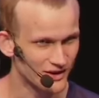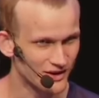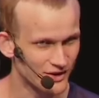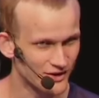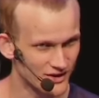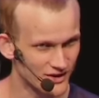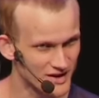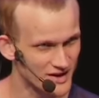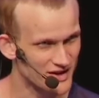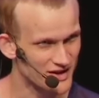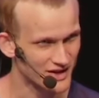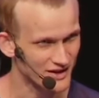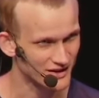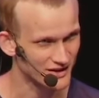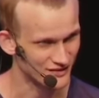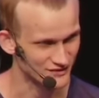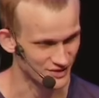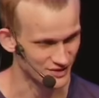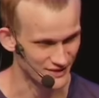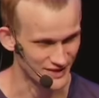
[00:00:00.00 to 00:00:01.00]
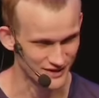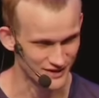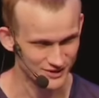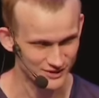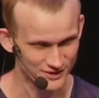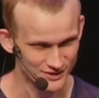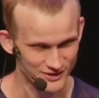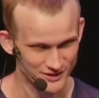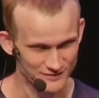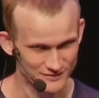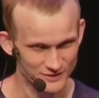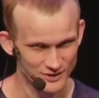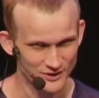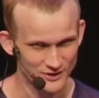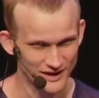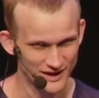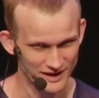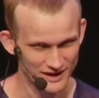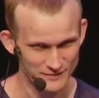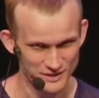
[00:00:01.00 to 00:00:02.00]
а наша исполнительный директор
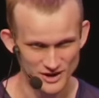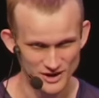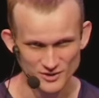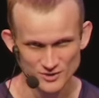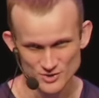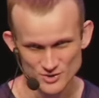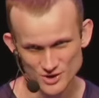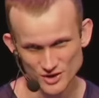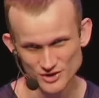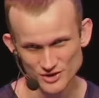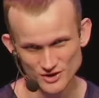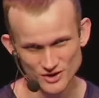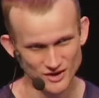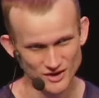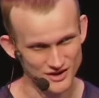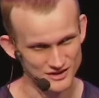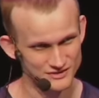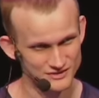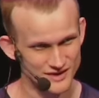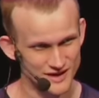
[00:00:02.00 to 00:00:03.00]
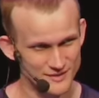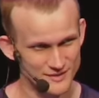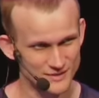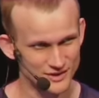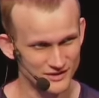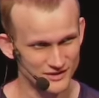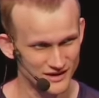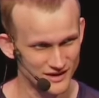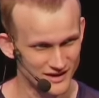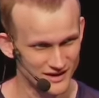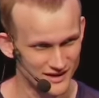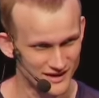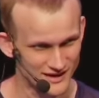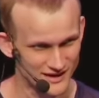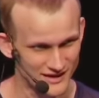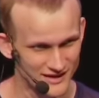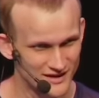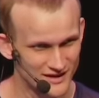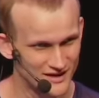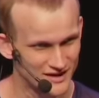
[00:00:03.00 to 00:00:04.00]
Ая Мегучи очень много
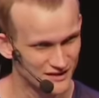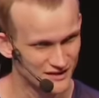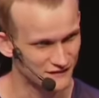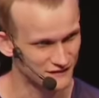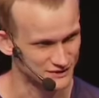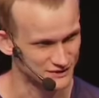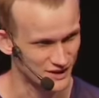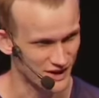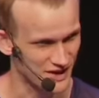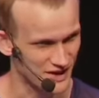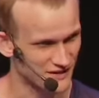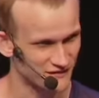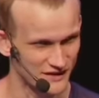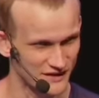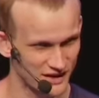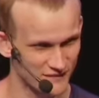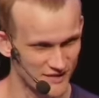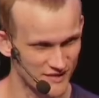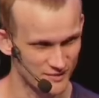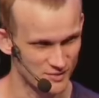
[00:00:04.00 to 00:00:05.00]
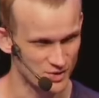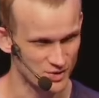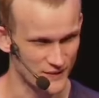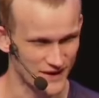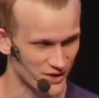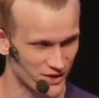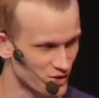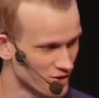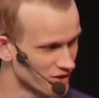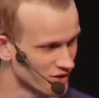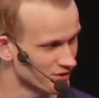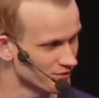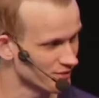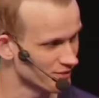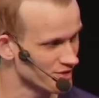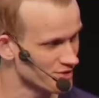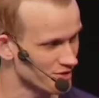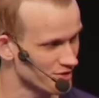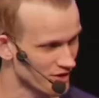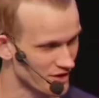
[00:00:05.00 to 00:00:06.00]
говорит о философии вычитания,
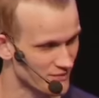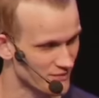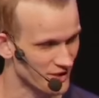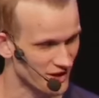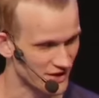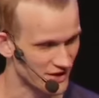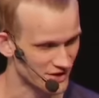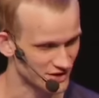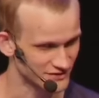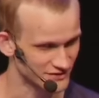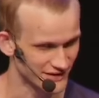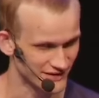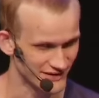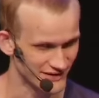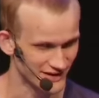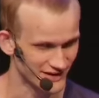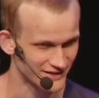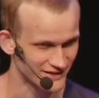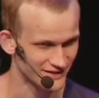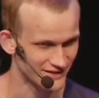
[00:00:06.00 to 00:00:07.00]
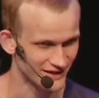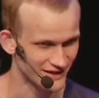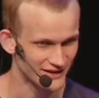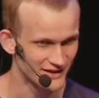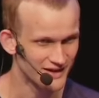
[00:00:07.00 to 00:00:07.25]
которая по сути означает,